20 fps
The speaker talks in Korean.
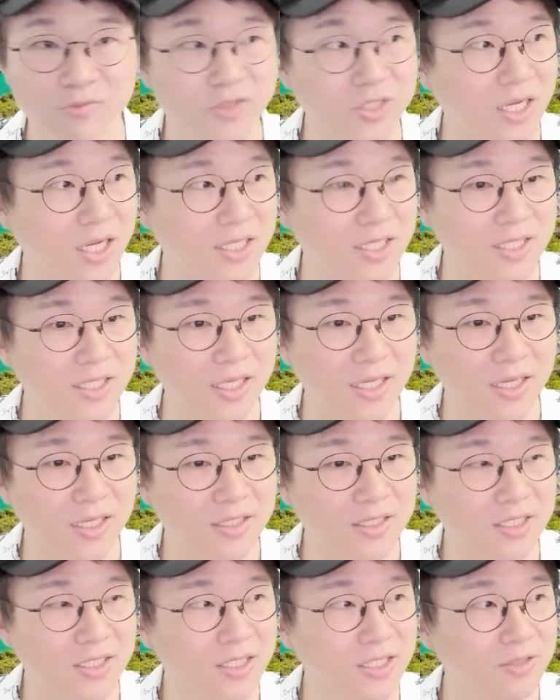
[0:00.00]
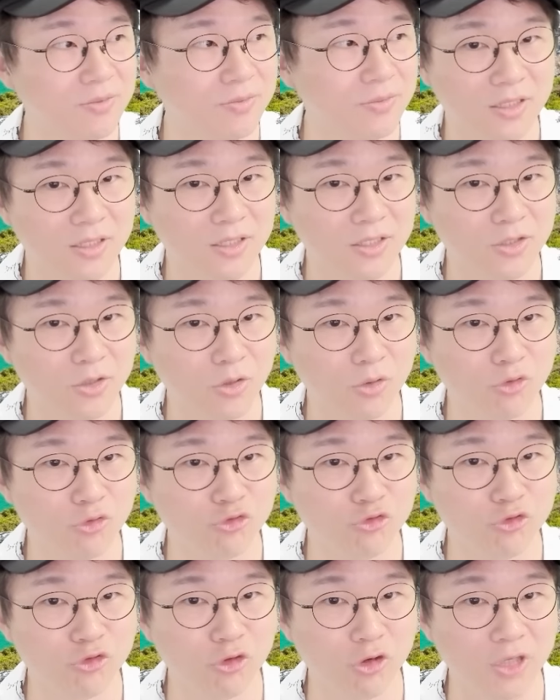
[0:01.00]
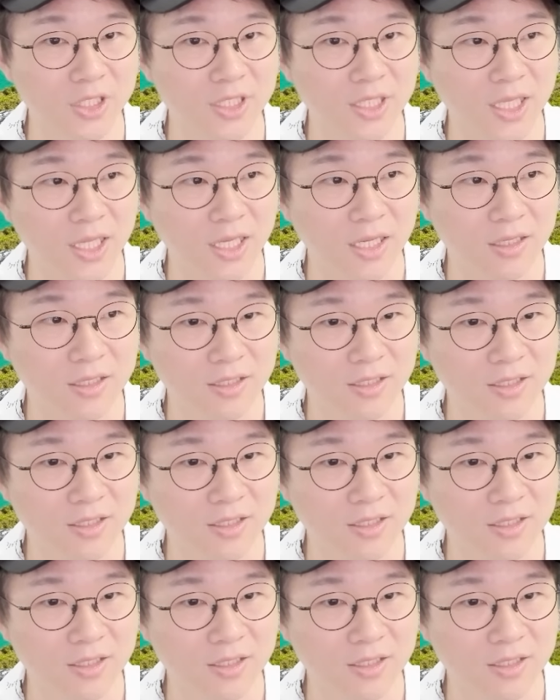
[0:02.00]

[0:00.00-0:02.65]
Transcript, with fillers: 문제가 아닌 게 지금 서울 6월인데